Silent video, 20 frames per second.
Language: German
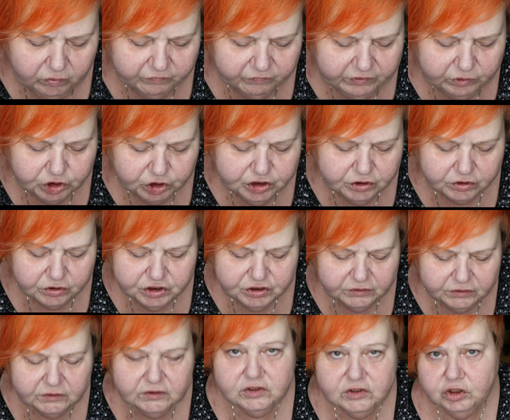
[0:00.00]
Und wenn euch das
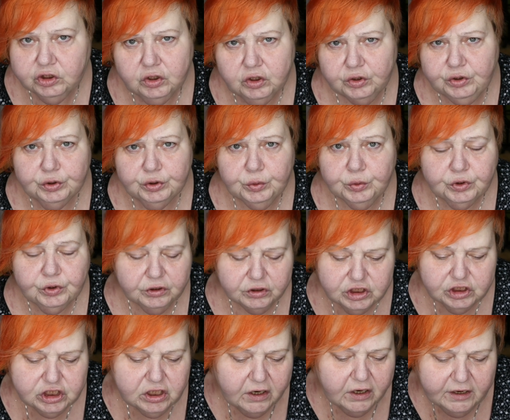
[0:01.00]
nicht interessiert, könnt ihr das auch
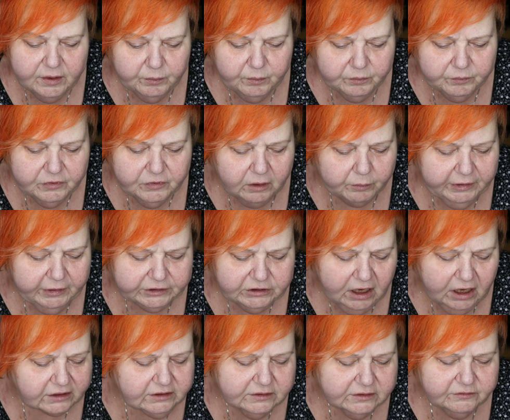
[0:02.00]
reinschreiben. Aber
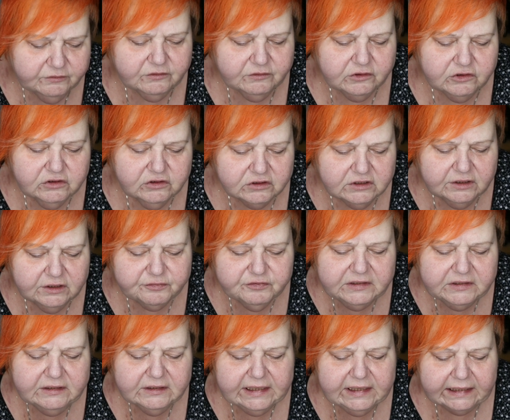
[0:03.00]
ich dachte, es sind ja
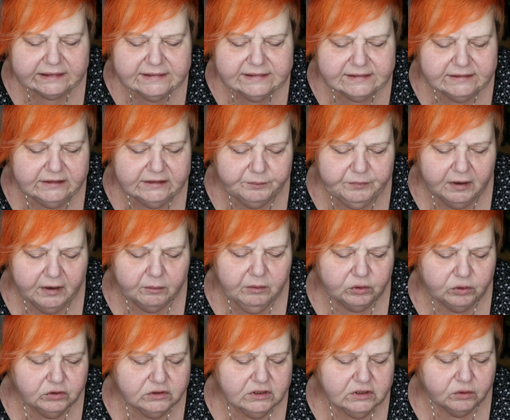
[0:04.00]
viele
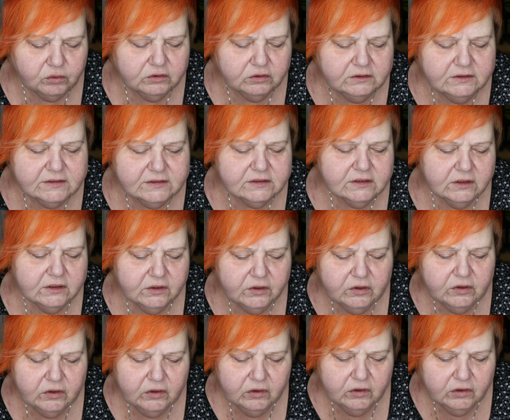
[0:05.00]
Katzenliebhaber unter uns,
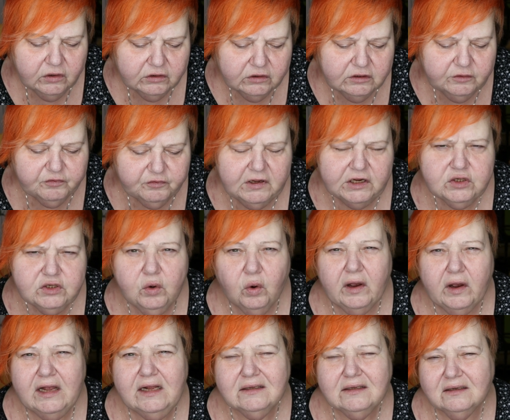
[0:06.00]
die vielleicht
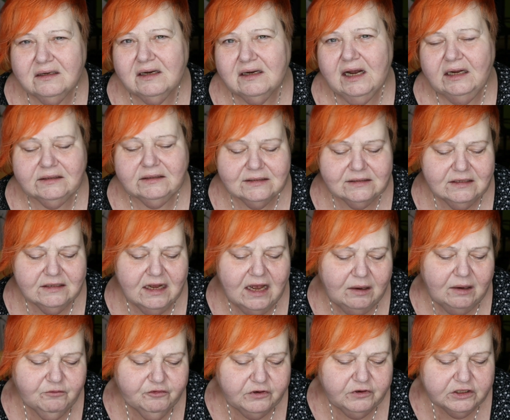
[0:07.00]
auch ältere Katzen
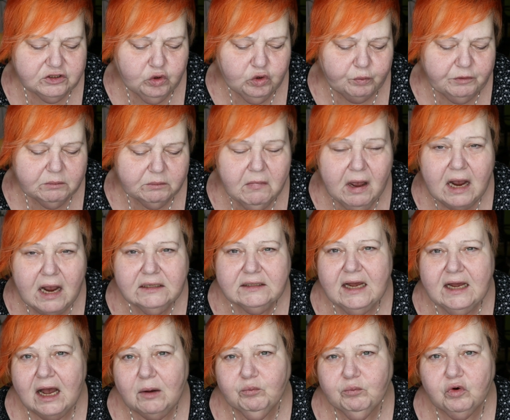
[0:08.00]
haben, vielleicht auch mit
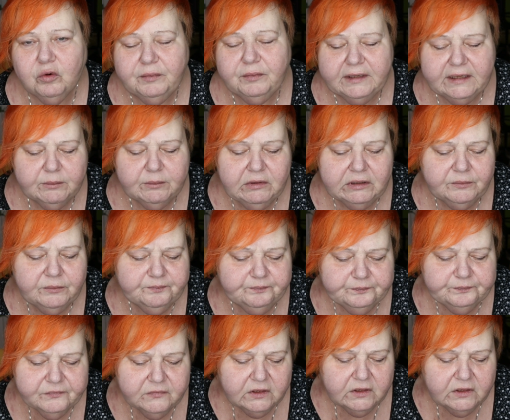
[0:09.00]
Magen-Darm-Probleme.